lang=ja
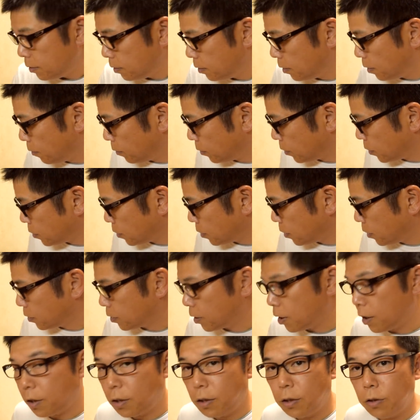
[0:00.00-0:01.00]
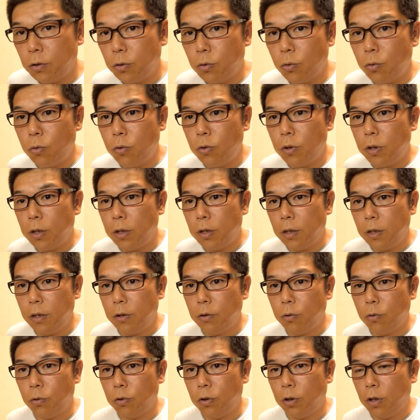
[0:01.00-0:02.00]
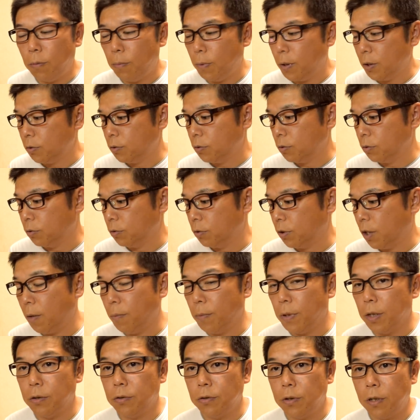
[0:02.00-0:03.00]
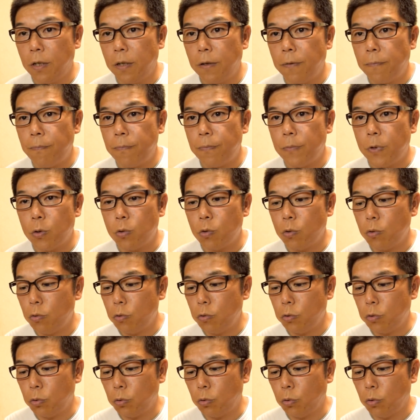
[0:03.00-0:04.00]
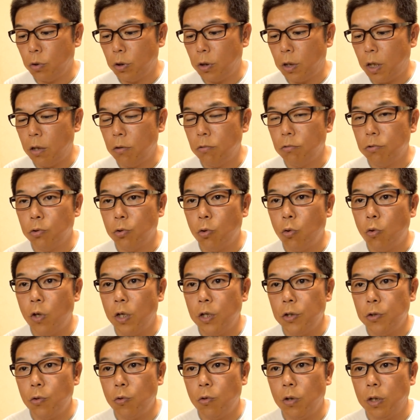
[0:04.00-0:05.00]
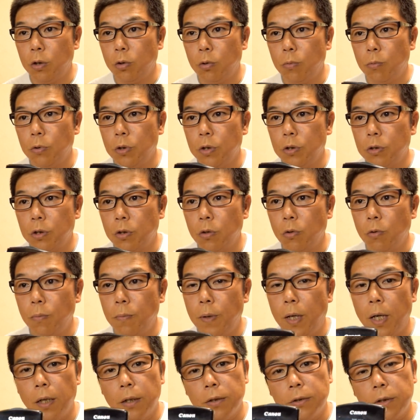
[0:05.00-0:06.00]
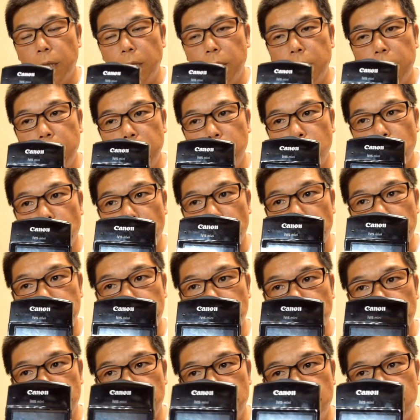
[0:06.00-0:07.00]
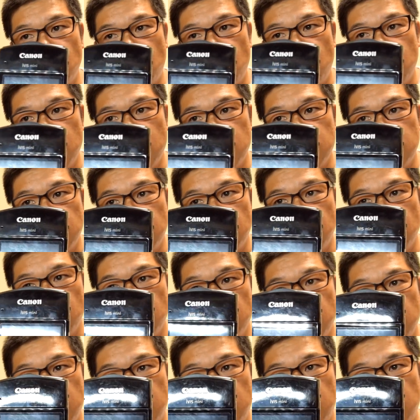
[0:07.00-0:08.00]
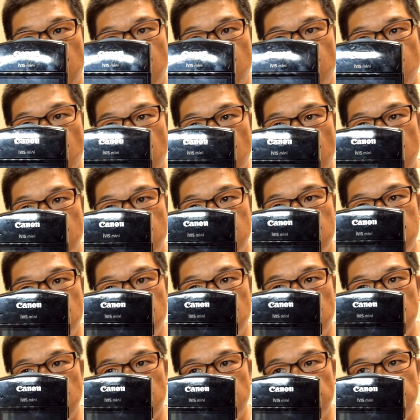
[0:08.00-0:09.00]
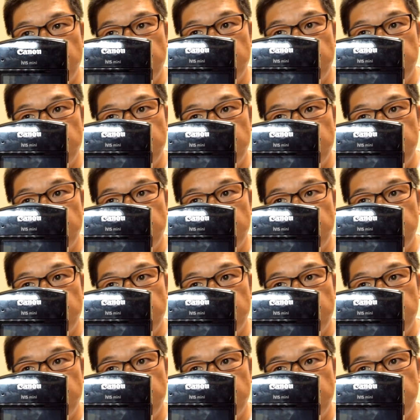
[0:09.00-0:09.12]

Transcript: で私がね、最近動画でね、撮ってますカメラですね。それをちょっと軽く紹介しようかなと思うんですけど、まあ、最近撮ってますけど、ずっとこれなんですけど、キャノンのアイビスミニ。